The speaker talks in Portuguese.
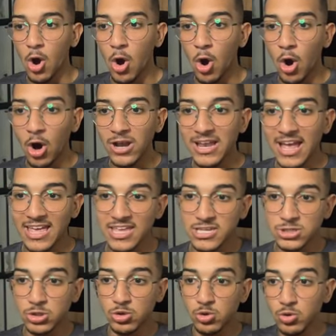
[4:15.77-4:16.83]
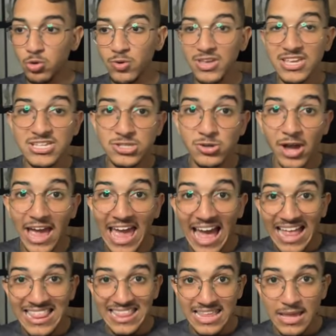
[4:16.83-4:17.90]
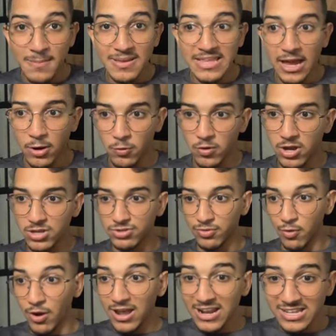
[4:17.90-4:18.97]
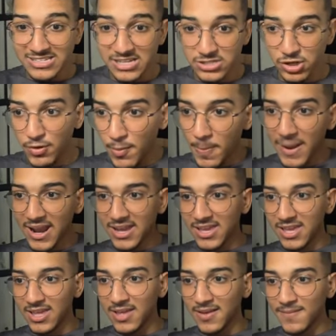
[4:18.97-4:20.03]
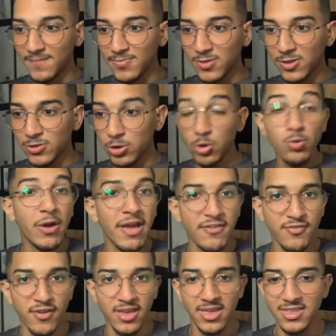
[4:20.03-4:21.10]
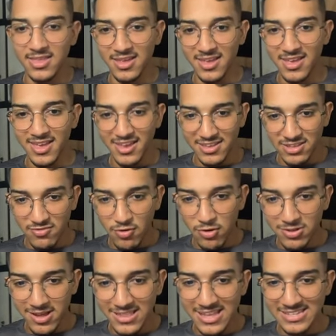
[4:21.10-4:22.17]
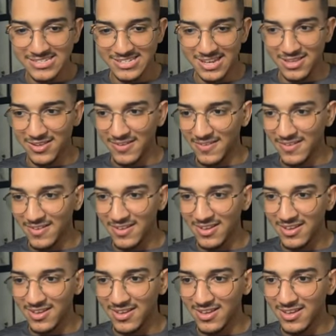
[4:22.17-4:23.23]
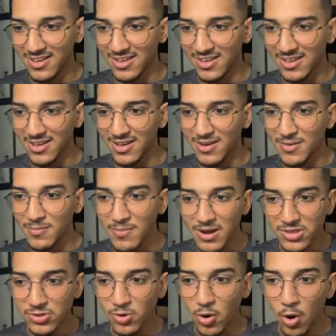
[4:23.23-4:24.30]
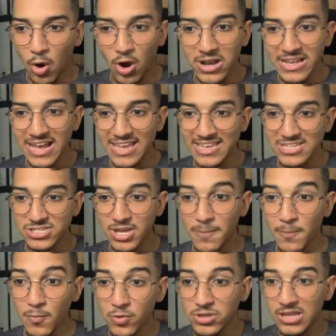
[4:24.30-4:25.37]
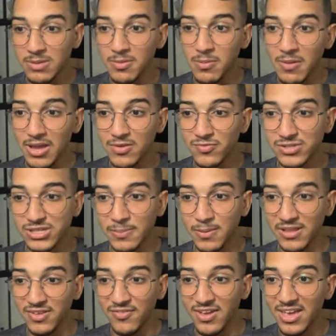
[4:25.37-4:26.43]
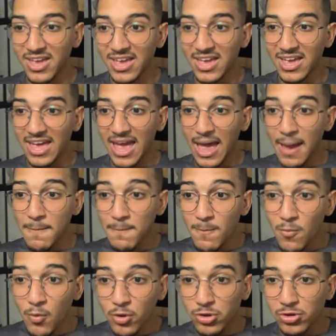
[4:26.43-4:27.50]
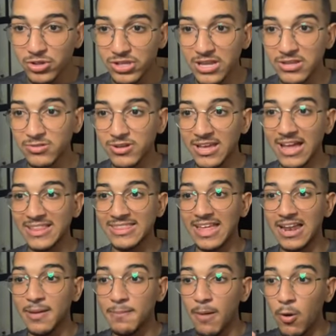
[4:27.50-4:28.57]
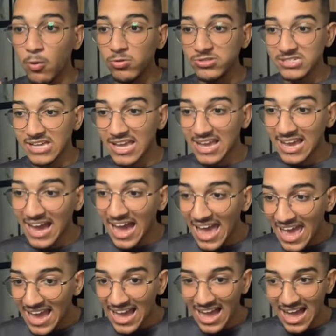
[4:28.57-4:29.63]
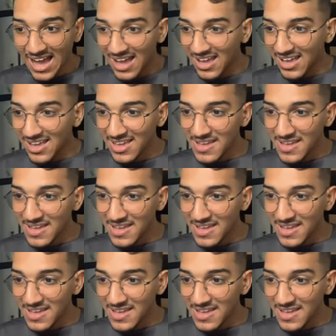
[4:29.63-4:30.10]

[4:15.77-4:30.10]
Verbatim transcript: Olha isso, tudo isso é anime da Crunchyroll. Olha só, eu vou parar aqui. Tô no F ainda. Eu vou continuar descendo. Mano, olha isso, é muito anime mesmo. Você pode ver. É muito título que a tela mal consegue carregar.